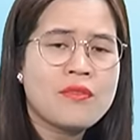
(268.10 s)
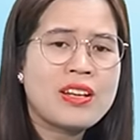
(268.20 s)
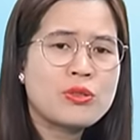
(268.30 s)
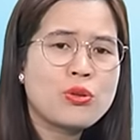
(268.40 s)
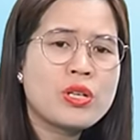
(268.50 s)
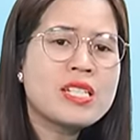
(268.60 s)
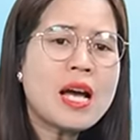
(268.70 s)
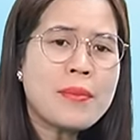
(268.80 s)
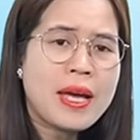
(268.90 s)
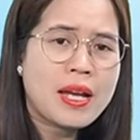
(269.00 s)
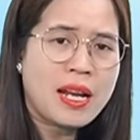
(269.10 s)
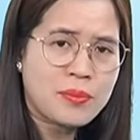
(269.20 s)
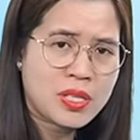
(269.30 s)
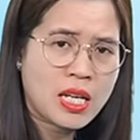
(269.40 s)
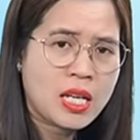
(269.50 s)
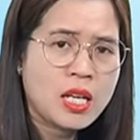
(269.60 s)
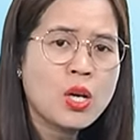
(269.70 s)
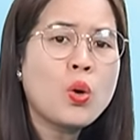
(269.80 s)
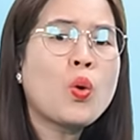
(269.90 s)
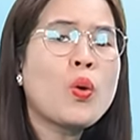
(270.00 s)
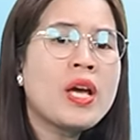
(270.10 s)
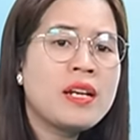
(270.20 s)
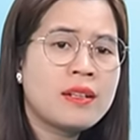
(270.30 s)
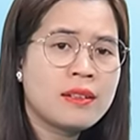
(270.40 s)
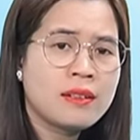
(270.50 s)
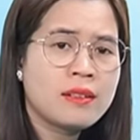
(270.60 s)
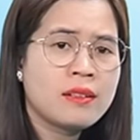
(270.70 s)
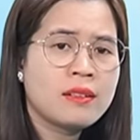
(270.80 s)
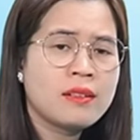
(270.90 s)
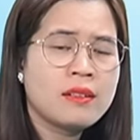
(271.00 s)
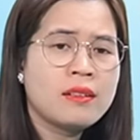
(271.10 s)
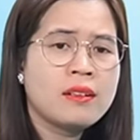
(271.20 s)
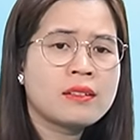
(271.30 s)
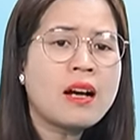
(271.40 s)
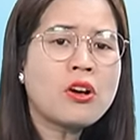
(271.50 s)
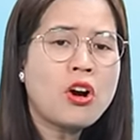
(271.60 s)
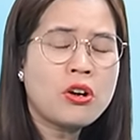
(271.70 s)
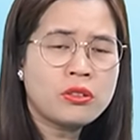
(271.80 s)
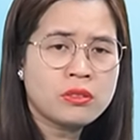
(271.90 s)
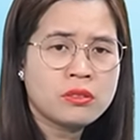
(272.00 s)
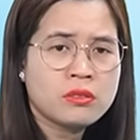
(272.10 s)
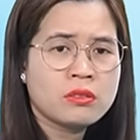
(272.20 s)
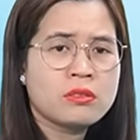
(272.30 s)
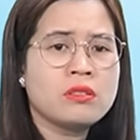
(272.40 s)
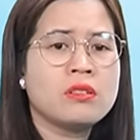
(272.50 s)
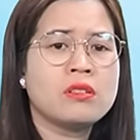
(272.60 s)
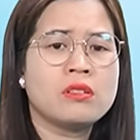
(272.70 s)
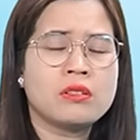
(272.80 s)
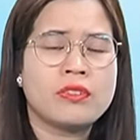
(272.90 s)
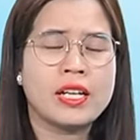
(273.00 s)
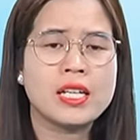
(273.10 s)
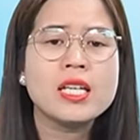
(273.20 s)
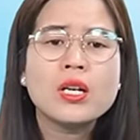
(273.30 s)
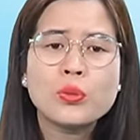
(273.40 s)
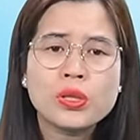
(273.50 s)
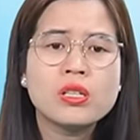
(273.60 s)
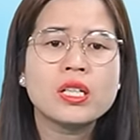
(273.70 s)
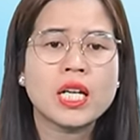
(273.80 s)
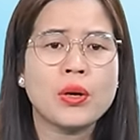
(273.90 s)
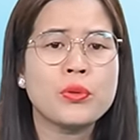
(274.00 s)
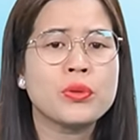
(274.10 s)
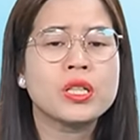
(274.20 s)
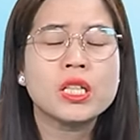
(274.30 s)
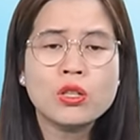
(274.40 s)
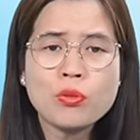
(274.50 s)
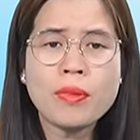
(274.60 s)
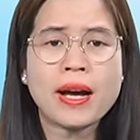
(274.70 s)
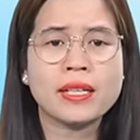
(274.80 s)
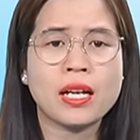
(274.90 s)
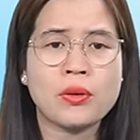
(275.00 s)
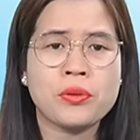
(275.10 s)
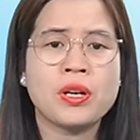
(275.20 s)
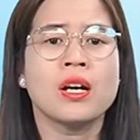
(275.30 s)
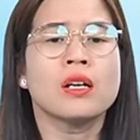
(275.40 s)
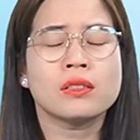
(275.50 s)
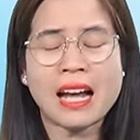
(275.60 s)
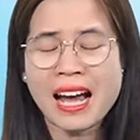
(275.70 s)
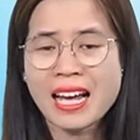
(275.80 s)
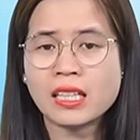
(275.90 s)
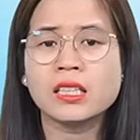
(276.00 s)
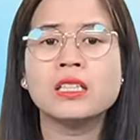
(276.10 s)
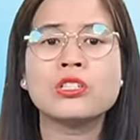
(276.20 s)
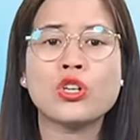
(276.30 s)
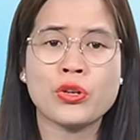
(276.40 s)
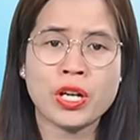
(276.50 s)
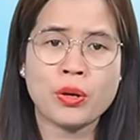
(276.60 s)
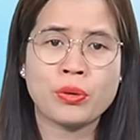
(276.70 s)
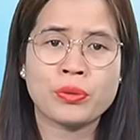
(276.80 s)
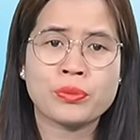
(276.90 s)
và rồi cha mẹ làm gì khuyên các con phải yêu thương nhau cưu mang nhau tha thứ cho nhau